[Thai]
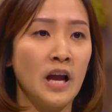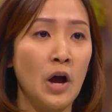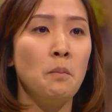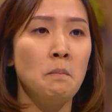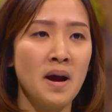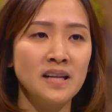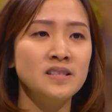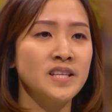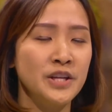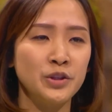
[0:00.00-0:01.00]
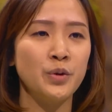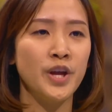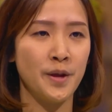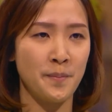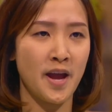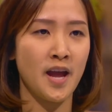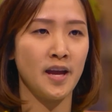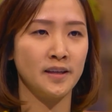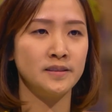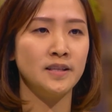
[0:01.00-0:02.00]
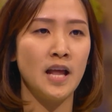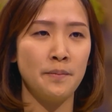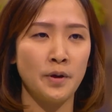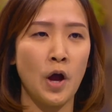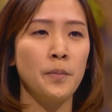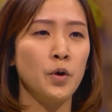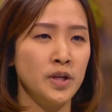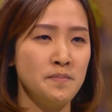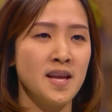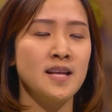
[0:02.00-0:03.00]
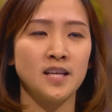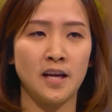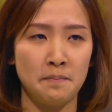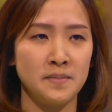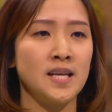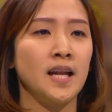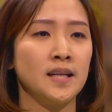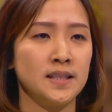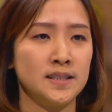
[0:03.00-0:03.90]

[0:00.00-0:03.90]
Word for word: เขามั่นใจในตัวเองมาก และเขาเป็นคนที่เมียอยากจะกำจัด